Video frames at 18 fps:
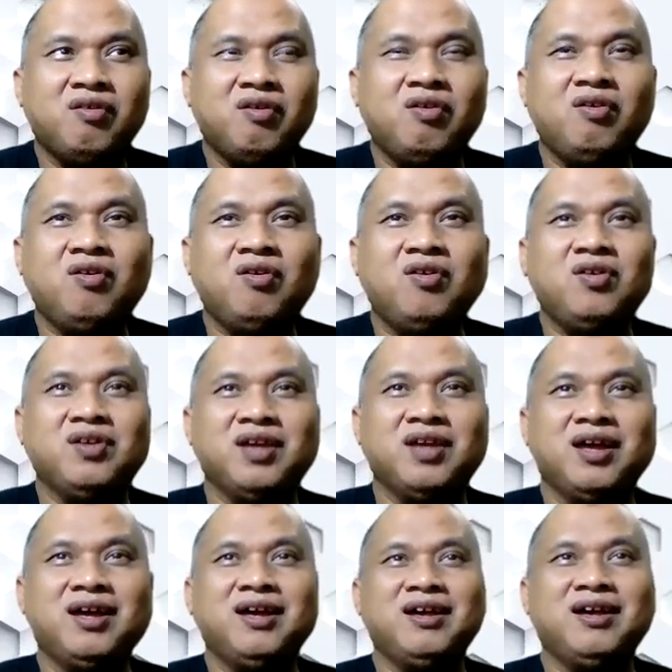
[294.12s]
Oh
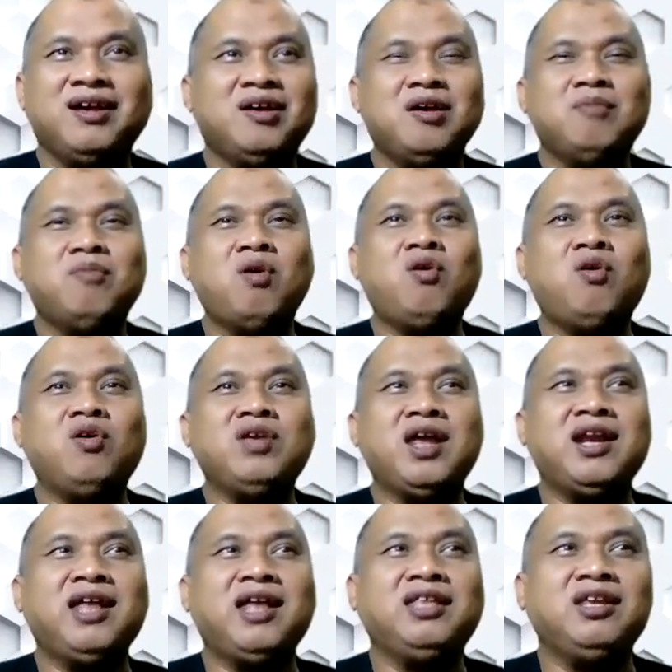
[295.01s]
iya. Ya,
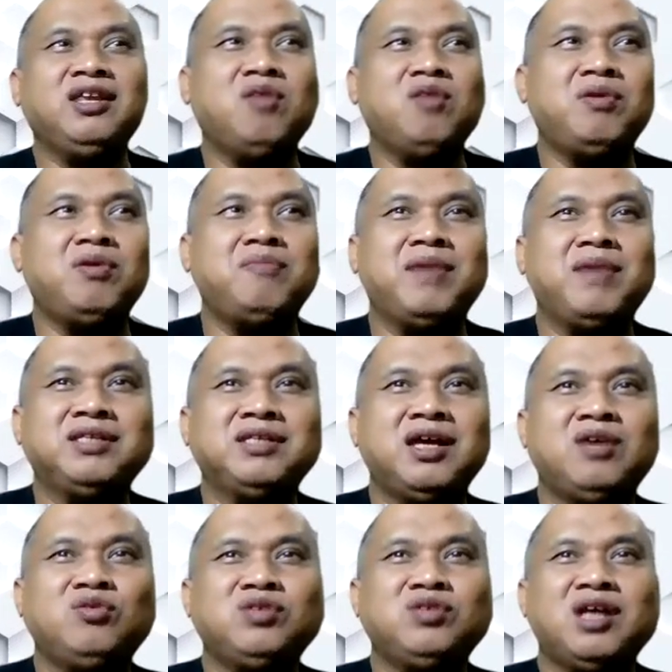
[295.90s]
Pokoknya nanti nomor
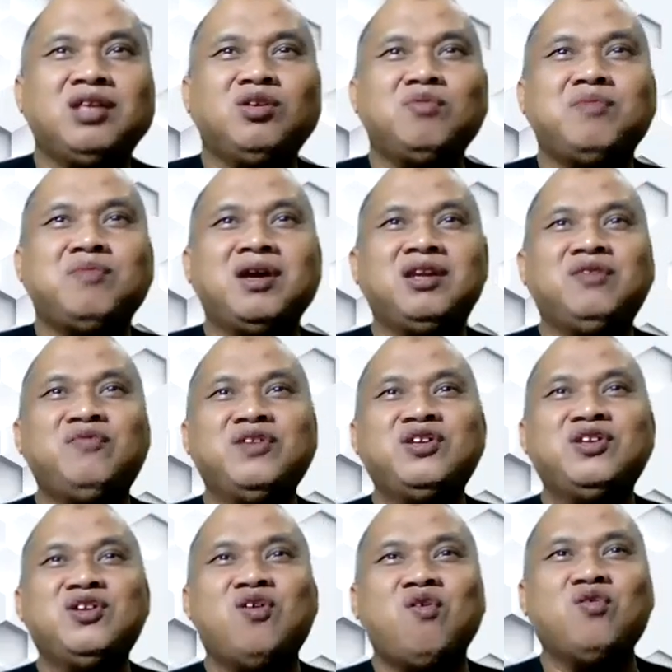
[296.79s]
masnya aku cantumkan di
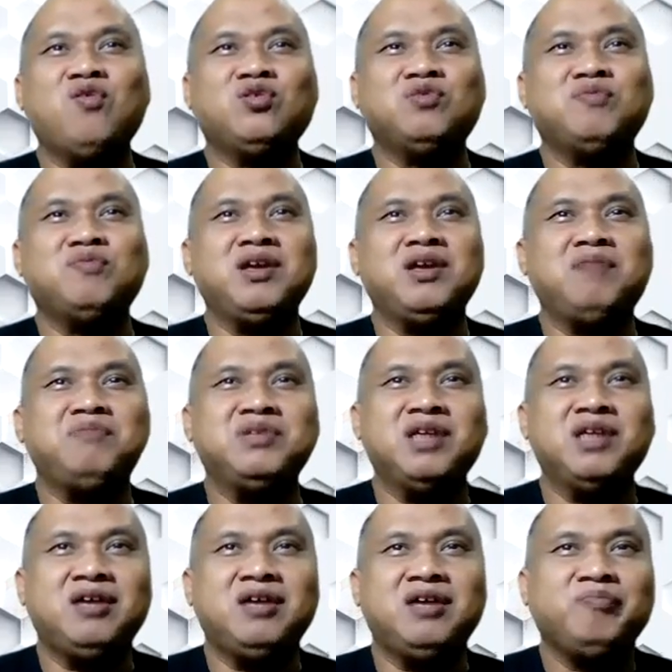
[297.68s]
video supaya
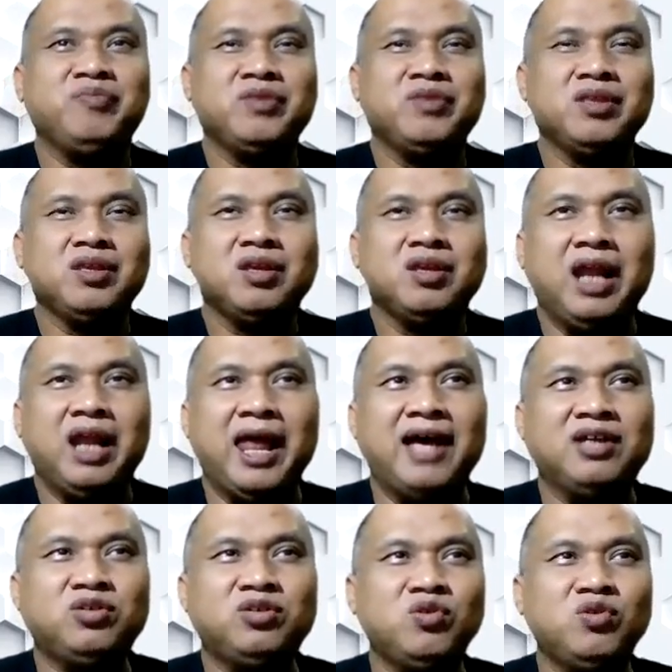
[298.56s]
bisa
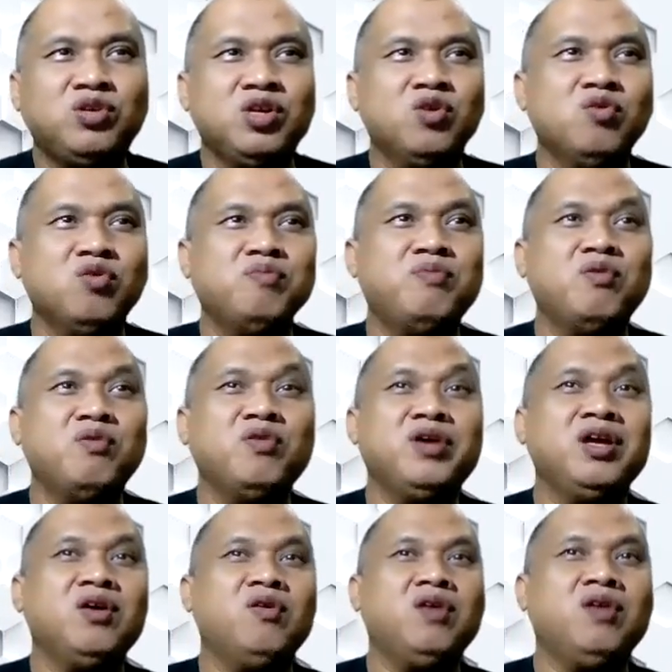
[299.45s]
langsung
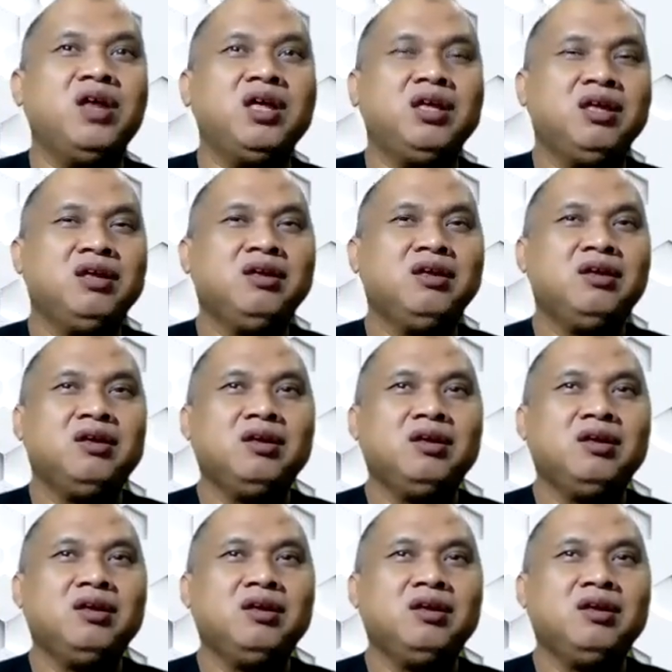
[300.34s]
dihubungi oleh